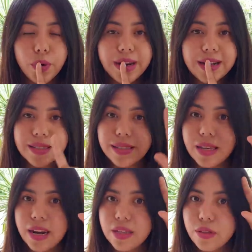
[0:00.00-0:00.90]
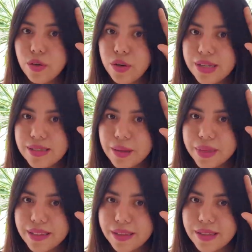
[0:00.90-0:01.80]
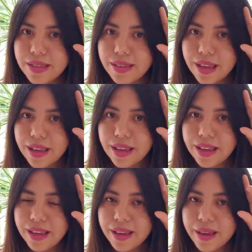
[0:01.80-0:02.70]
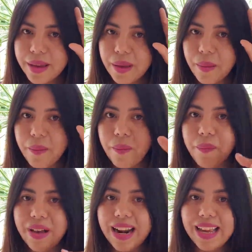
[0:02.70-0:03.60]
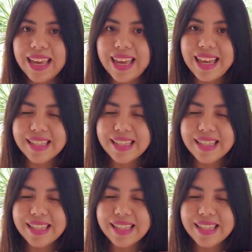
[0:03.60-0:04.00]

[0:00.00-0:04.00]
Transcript: poner silencio en esta mentecita para que